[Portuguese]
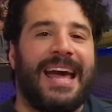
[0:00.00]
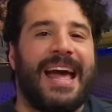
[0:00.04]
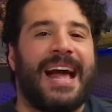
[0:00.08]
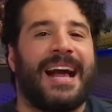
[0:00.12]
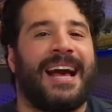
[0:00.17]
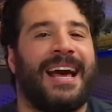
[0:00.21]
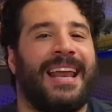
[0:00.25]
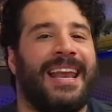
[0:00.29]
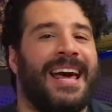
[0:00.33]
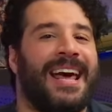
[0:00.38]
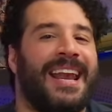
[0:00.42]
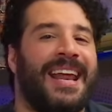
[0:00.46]
É,
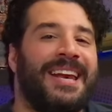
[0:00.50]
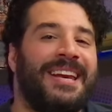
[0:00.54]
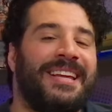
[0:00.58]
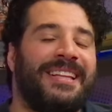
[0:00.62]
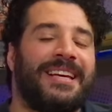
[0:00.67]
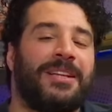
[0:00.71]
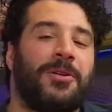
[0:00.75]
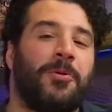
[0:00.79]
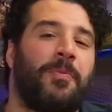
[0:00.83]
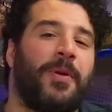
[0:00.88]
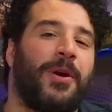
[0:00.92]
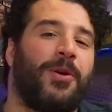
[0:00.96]
galera, a
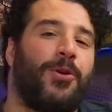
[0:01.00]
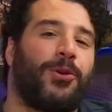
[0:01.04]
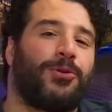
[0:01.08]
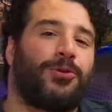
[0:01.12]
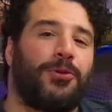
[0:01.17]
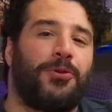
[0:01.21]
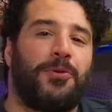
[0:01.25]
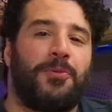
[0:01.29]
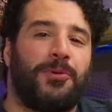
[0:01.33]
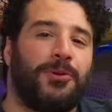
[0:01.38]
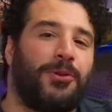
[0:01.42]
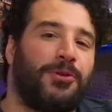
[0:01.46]
Nintendo pegou
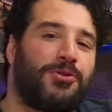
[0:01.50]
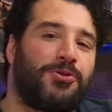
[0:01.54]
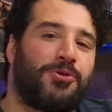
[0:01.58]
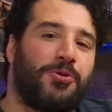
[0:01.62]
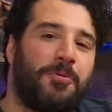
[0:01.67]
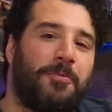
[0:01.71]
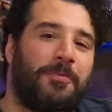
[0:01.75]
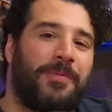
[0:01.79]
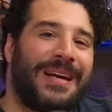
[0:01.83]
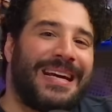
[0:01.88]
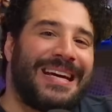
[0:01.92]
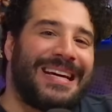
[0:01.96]
todo mundo de
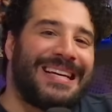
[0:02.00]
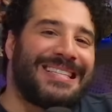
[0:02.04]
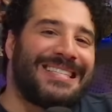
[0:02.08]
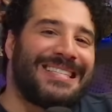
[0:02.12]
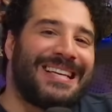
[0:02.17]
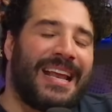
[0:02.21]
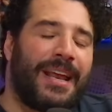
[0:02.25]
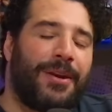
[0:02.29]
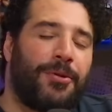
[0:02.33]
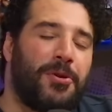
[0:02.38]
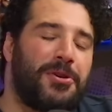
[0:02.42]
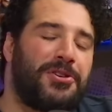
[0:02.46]

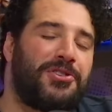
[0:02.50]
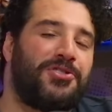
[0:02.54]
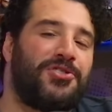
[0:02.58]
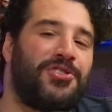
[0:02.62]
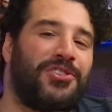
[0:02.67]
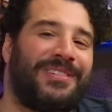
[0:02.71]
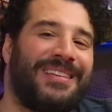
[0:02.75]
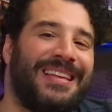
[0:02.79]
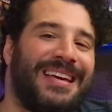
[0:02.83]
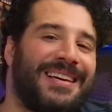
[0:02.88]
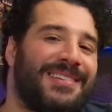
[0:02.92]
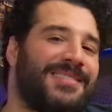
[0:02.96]
surpresa na noite
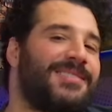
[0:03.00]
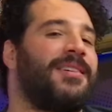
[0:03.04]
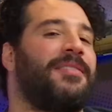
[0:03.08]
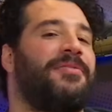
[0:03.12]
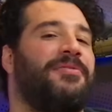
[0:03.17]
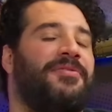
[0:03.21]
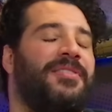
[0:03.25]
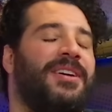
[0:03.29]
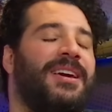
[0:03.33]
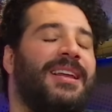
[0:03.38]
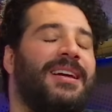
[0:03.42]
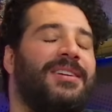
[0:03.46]
de
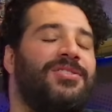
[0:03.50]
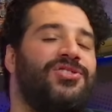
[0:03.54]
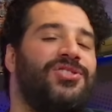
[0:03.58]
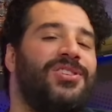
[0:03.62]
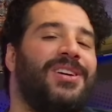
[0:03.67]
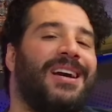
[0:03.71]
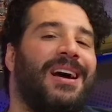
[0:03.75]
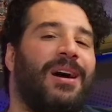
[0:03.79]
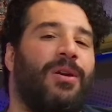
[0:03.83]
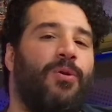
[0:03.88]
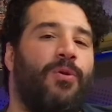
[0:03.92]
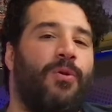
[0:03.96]
terça-feira,
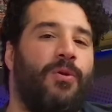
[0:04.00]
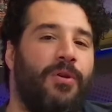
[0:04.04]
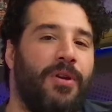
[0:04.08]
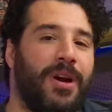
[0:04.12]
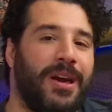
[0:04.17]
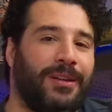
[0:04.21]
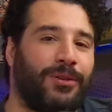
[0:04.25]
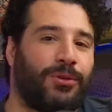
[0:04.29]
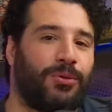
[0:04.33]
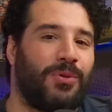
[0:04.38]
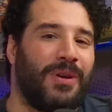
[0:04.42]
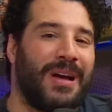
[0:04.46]
dia
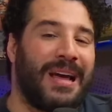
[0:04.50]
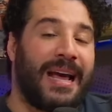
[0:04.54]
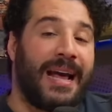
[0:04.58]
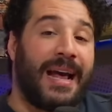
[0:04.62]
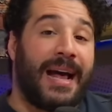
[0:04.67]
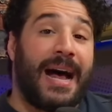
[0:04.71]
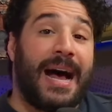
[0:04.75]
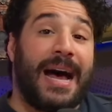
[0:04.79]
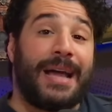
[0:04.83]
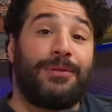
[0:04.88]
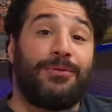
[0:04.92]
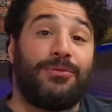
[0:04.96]
8,
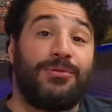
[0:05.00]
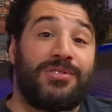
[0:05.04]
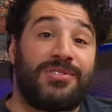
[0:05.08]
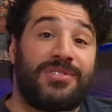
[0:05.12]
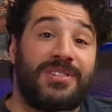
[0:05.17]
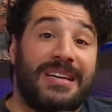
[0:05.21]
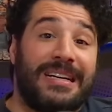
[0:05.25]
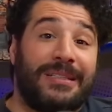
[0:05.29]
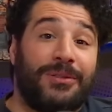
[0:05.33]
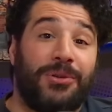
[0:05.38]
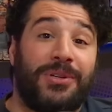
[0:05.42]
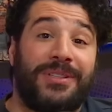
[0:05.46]

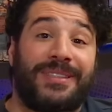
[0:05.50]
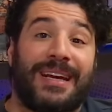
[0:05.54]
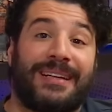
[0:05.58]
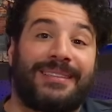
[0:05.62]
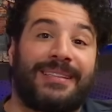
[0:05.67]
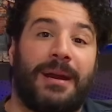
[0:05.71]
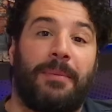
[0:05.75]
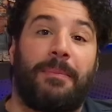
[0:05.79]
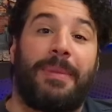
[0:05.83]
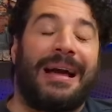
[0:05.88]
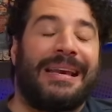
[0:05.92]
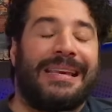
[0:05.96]
anunciando que está
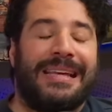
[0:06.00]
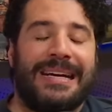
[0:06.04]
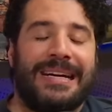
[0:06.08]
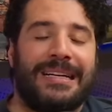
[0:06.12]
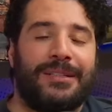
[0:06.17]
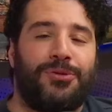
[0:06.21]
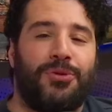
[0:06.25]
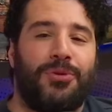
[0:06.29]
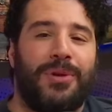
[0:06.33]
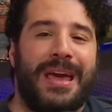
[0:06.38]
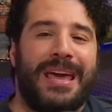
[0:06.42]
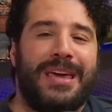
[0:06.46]

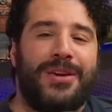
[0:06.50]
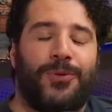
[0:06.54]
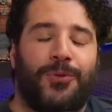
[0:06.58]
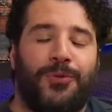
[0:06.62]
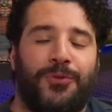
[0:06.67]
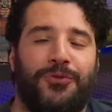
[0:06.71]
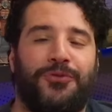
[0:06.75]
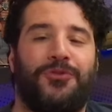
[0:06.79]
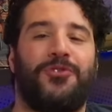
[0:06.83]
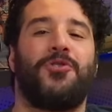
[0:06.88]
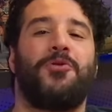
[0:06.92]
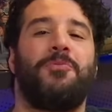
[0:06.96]
trabalhando em
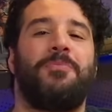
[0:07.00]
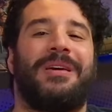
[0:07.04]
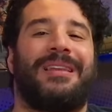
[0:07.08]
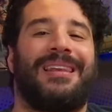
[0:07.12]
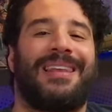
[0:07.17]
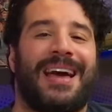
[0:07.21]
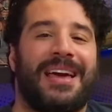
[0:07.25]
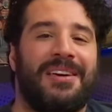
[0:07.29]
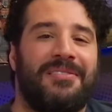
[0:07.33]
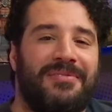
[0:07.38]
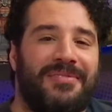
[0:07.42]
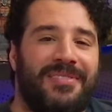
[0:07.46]
um filme
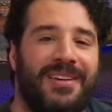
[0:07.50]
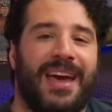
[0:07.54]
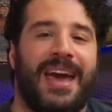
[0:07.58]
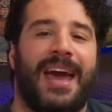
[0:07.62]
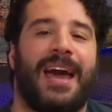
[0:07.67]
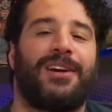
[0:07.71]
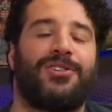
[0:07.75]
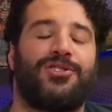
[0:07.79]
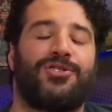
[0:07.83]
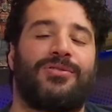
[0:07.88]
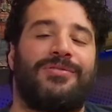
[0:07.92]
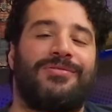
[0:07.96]
live
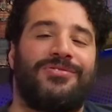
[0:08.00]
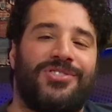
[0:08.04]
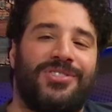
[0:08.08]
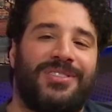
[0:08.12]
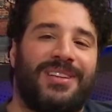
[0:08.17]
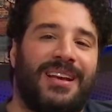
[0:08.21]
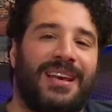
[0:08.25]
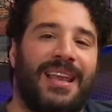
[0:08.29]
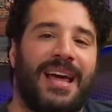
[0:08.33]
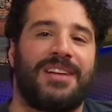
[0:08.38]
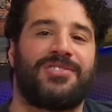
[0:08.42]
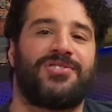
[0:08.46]
action de
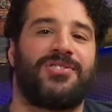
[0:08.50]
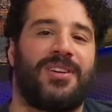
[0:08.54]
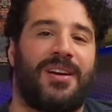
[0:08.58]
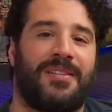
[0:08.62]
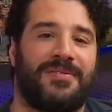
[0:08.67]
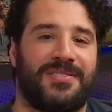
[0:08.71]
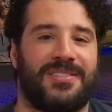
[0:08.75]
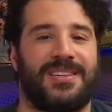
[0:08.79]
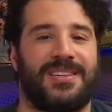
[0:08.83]
The Legend of